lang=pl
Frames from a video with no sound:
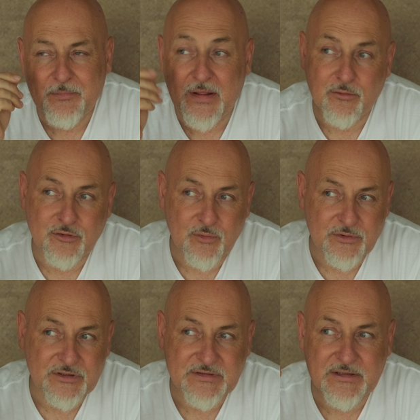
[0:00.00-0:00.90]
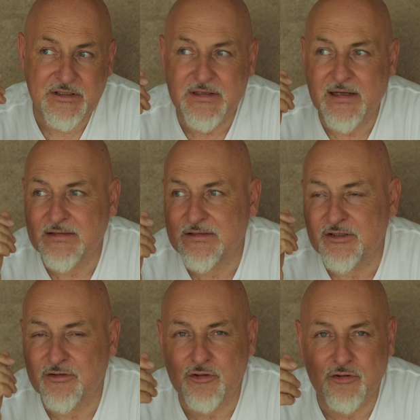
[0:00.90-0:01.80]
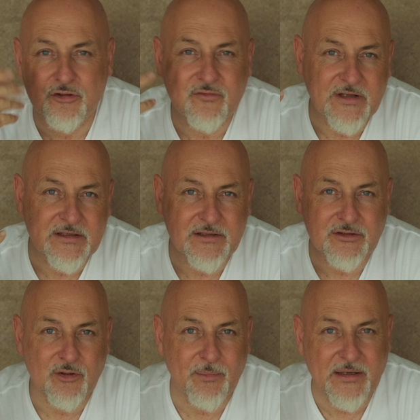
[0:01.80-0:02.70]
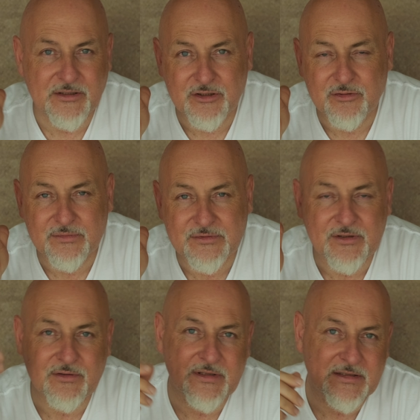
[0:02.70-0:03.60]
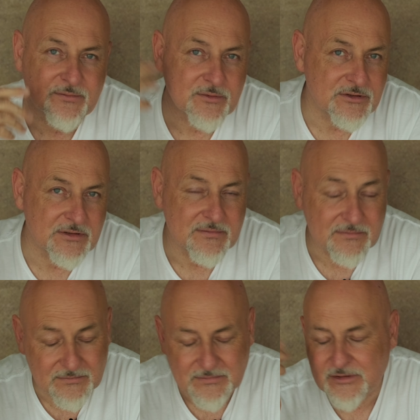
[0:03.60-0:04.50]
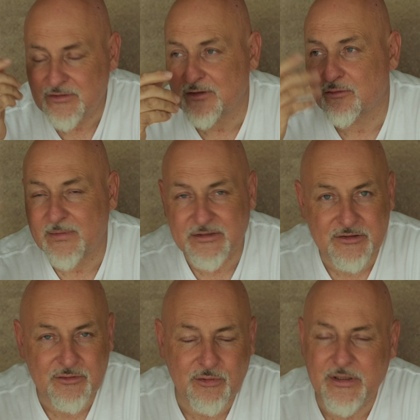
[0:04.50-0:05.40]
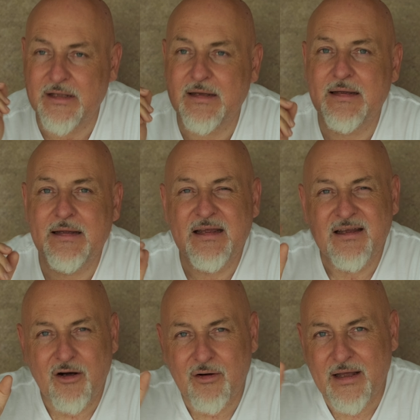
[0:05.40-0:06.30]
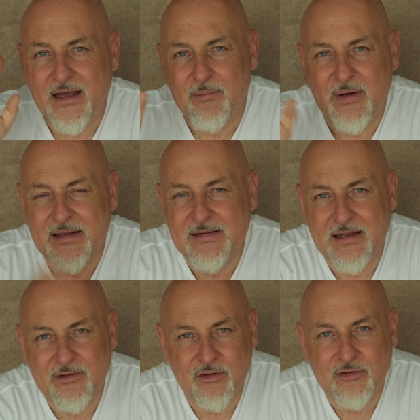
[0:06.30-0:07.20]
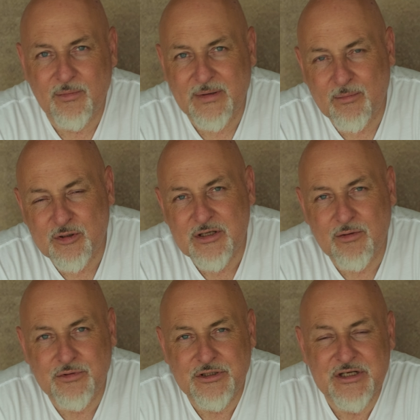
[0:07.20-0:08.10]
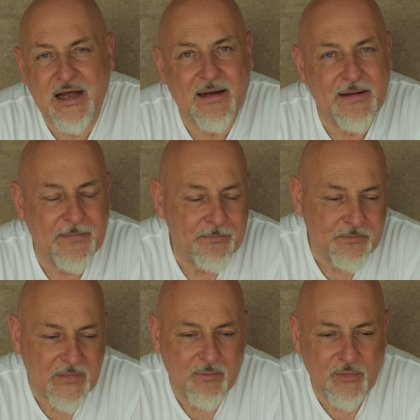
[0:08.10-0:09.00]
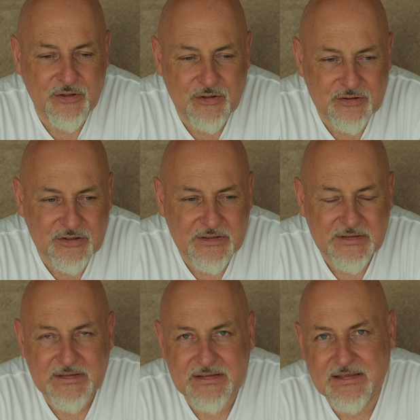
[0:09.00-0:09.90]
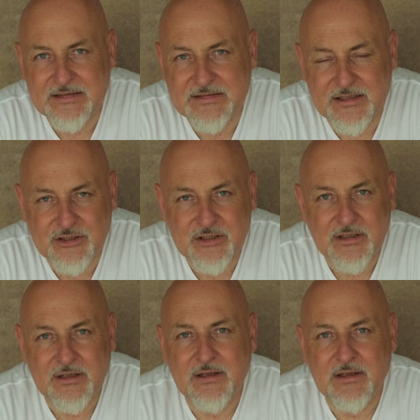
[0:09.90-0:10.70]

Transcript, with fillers: Jak już słońce zanika, jak chcecie coś doświetlić, dopalić jedną stronę, a słońce światło macie z drugiej. Ok, blenda, no dobra, można użyć, ale moi drodzy, jest też